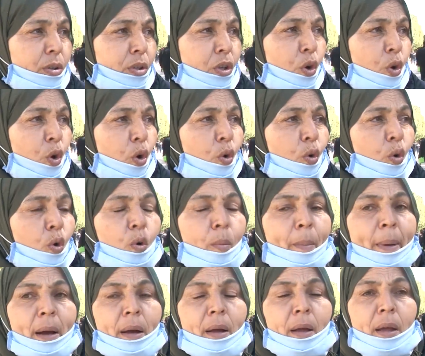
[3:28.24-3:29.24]

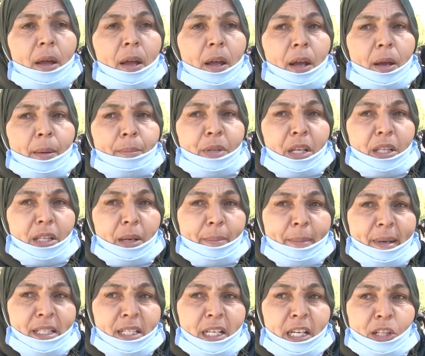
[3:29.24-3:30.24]
للحكومه بدت
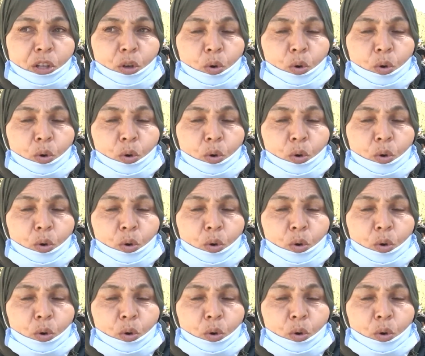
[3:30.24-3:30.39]
المأساة